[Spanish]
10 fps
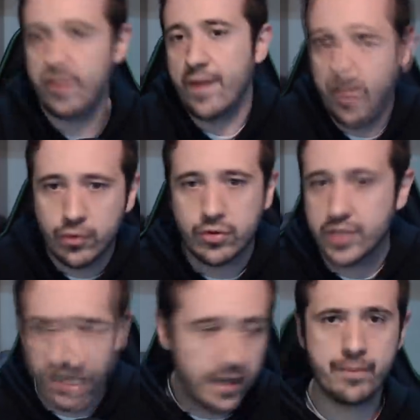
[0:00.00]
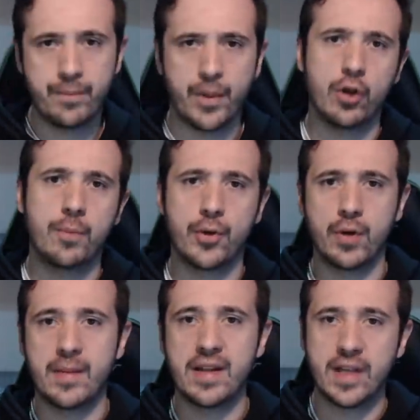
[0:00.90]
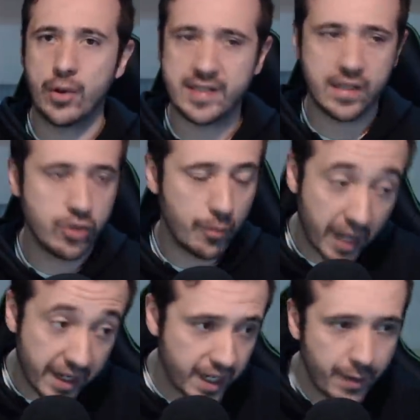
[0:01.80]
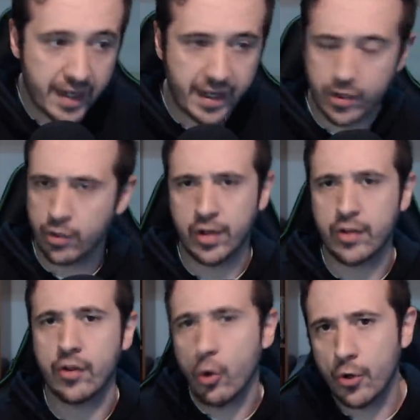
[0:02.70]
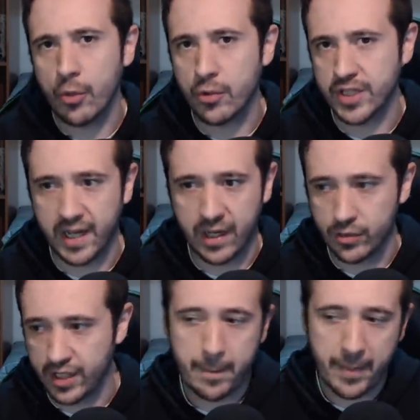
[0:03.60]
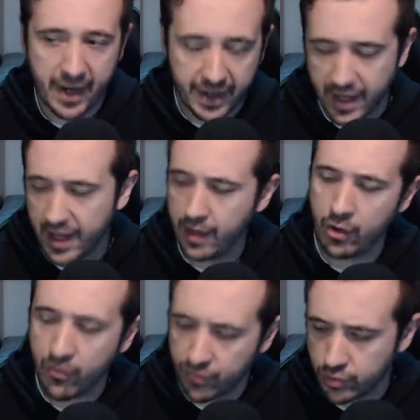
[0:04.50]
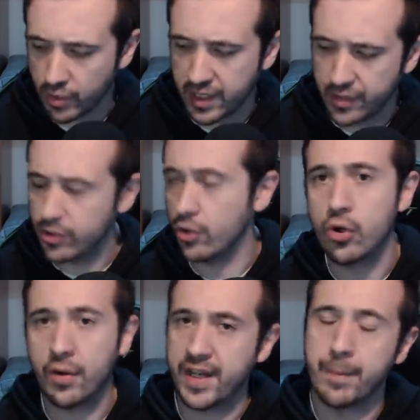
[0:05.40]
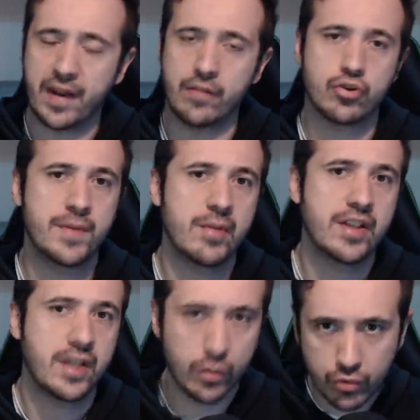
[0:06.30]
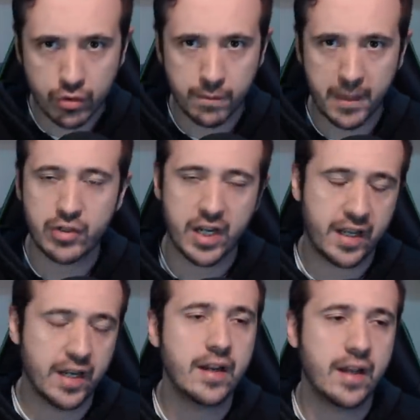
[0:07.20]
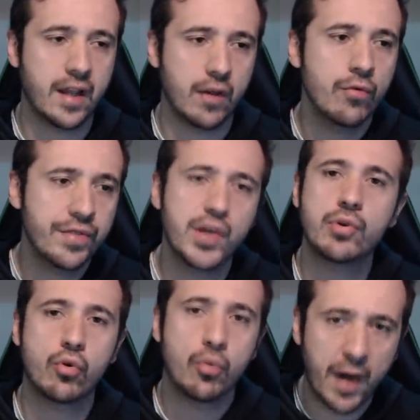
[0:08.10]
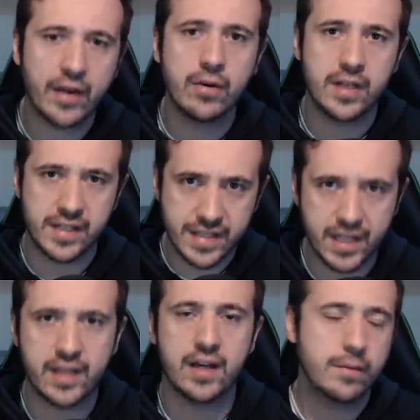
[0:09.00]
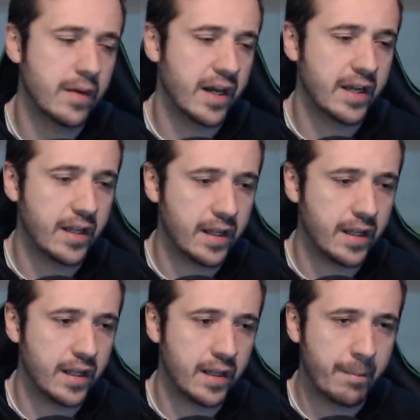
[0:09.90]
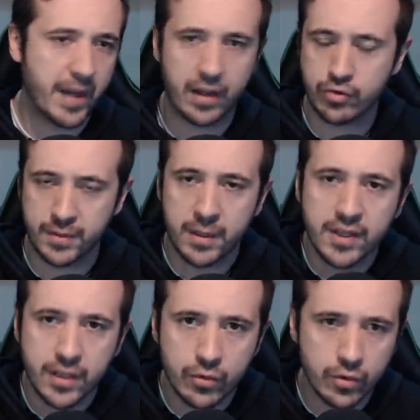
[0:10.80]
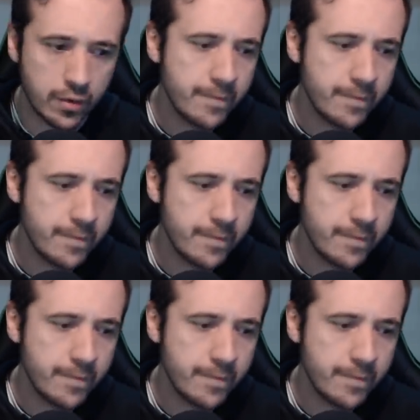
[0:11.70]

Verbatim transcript: Y famosos y tal. Pero el problema ya no va tanto por aquí, ¿vale? Que yo lo he leído y digo, bueno, pues será que lo tienen planeado a un futuro y tal. No, no, lo quieren para 2021, ¿vale? O sea, quieren que un circuito urbano en Jeddah, ¿vale? Eh, para 2021.